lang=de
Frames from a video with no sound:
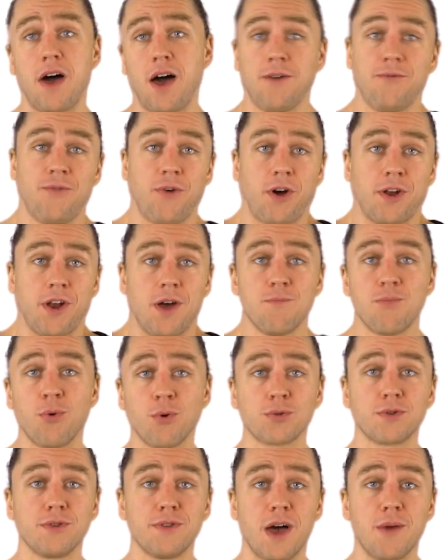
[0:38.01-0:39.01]
einfach an einem
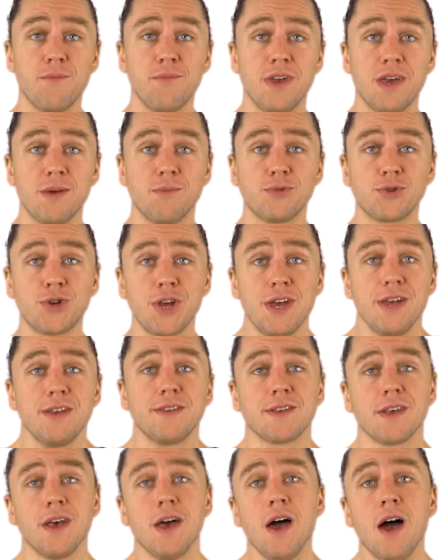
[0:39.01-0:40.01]
Punkt in deinem Leben
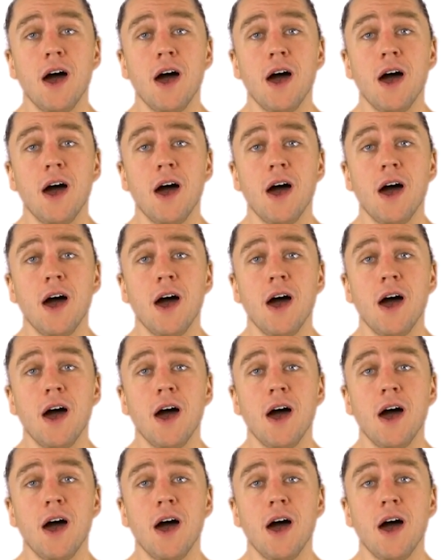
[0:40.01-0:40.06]
stehst,